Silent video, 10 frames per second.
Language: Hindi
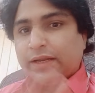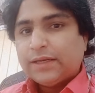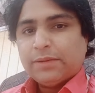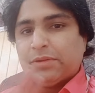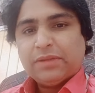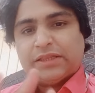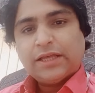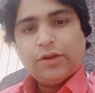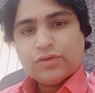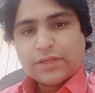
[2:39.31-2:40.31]
एंटरटेनमेंट मत
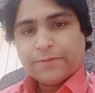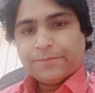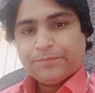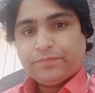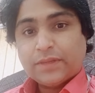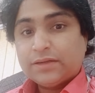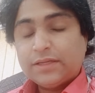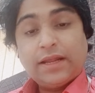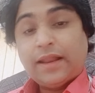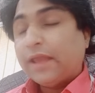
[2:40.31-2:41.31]
कर लो सर
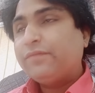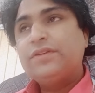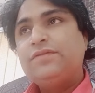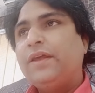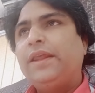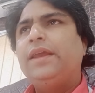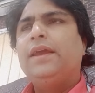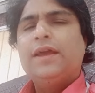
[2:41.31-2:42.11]
ठीक है लाइफ इज़ वेरी